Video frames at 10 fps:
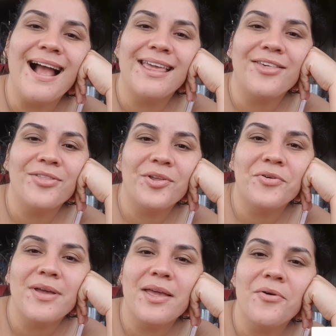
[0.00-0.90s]
Aqui
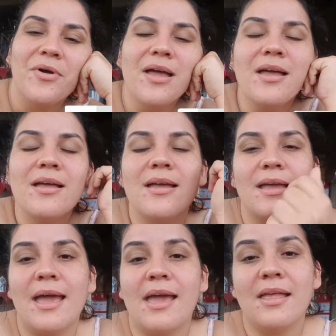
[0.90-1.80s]
estou eu.
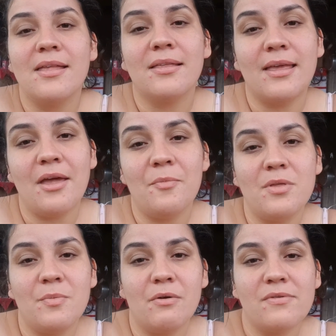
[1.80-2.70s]
É, quero
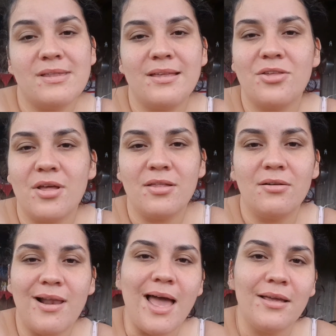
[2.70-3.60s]
pedir pra você deixar
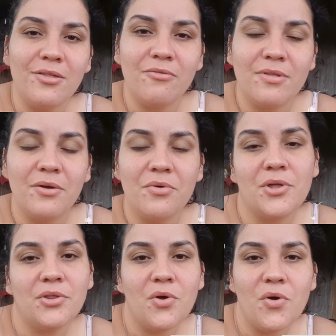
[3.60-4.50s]
seu like se você
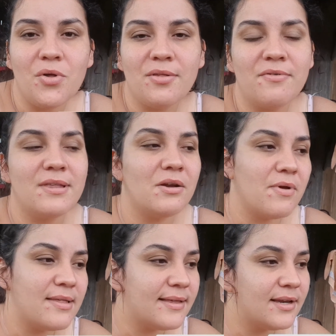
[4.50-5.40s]
gostou. Se você não
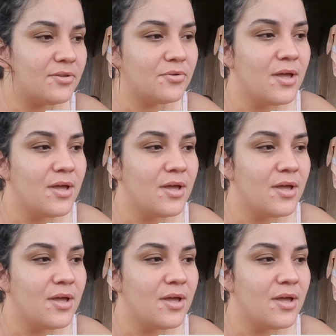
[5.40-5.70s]
é inscrito